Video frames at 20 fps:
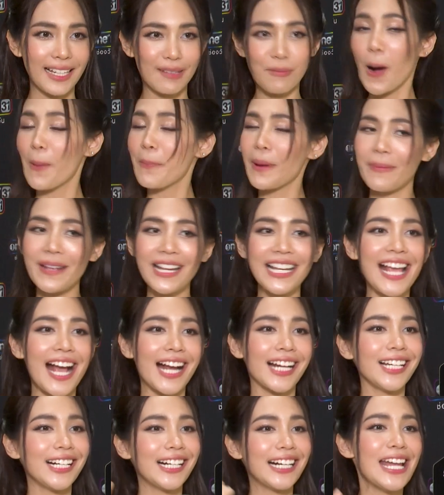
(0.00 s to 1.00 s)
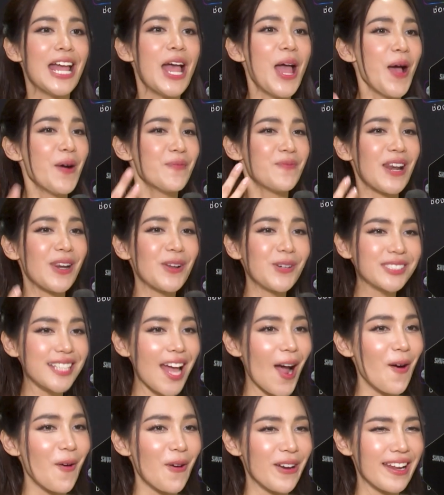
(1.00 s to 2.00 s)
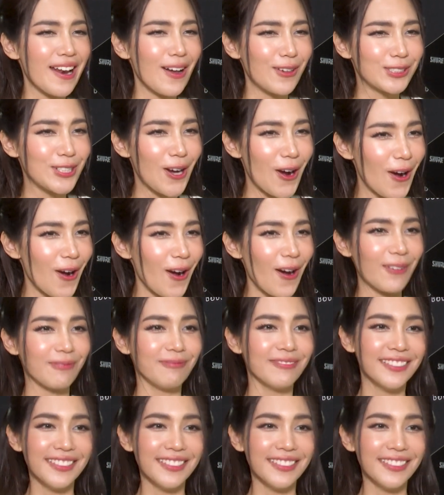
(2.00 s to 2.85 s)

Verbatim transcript: พอเป็นพี่เลี้ยงเลยเป็นลูกสาวคนที่เราชอบ